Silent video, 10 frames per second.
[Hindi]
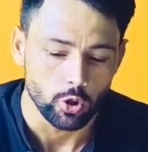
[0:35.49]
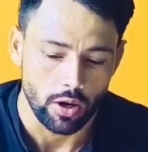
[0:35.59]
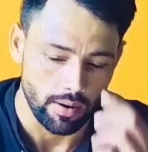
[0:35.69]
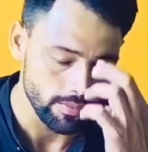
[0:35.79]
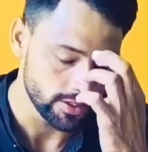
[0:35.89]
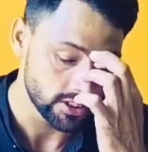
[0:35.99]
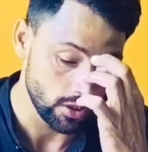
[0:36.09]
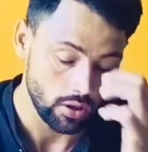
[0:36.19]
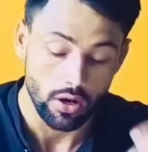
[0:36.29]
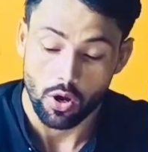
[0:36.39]
तो अब हम
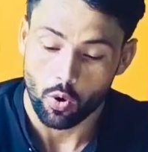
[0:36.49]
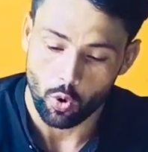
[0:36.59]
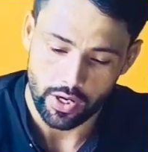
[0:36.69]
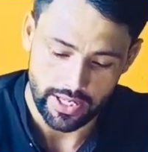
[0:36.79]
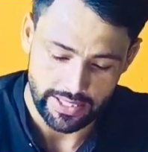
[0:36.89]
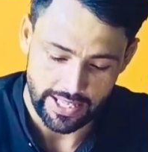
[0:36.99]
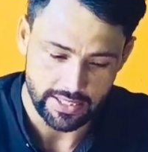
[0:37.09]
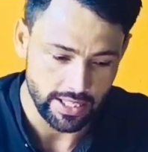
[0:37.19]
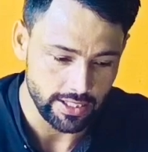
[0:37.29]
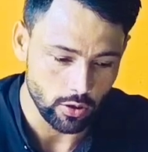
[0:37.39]
इसको खोल के
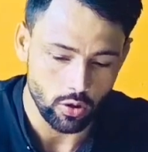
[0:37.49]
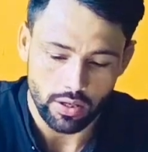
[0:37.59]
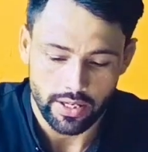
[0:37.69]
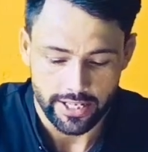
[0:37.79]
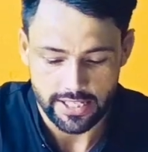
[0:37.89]
देखते हैं देखो